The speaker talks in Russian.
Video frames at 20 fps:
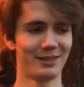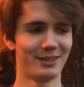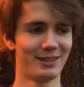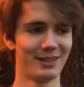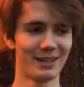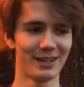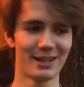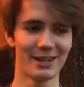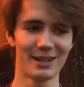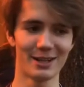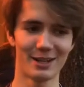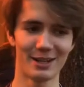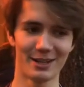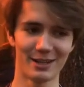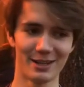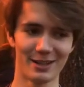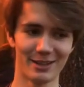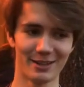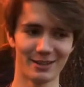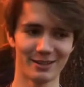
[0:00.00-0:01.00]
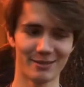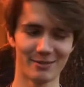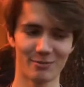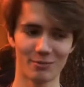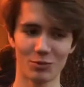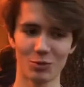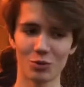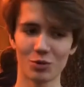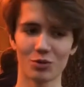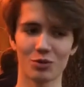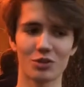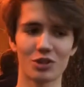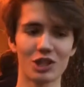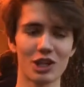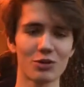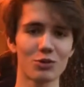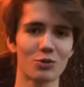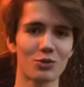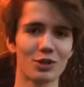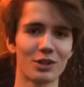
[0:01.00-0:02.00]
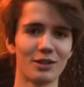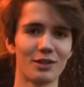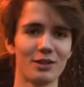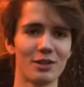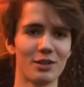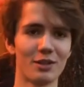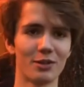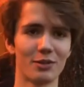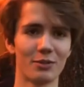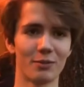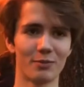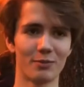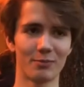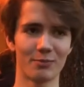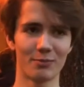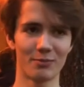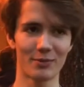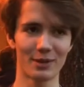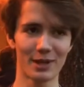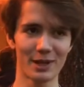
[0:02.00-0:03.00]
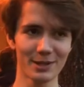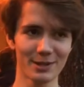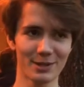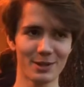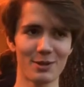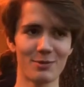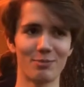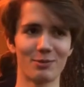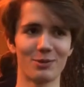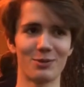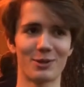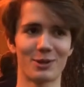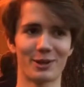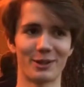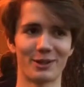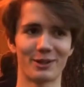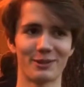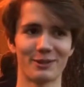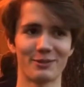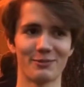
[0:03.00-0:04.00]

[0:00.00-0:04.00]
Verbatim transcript: Я, ну, сейчас уже не адски плохо,